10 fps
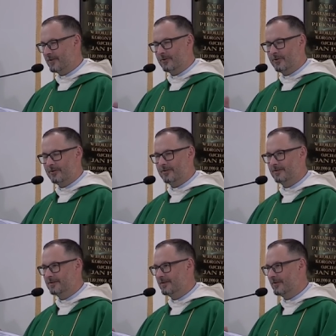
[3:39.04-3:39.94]
Coś,
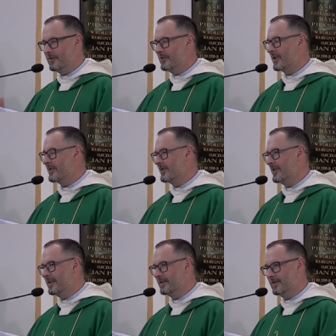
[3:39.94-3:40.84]
coś
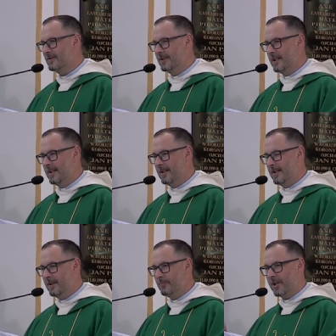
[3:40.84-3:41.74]
strasznego.
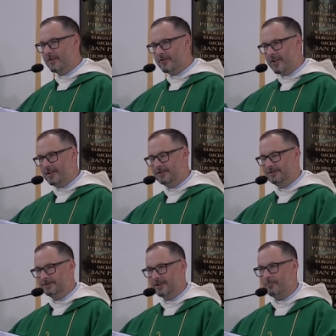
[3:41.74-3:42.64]
Praca
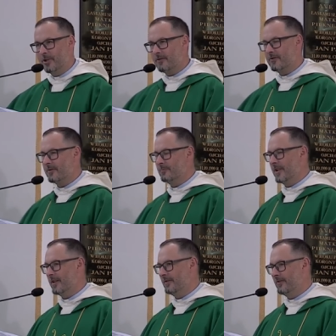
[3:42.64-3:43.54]
na pierwszym
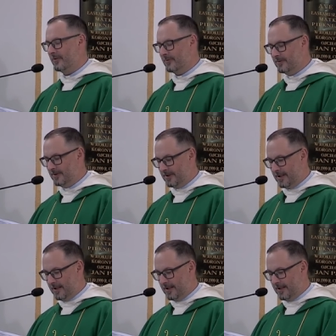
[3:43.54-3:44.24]
miejscu.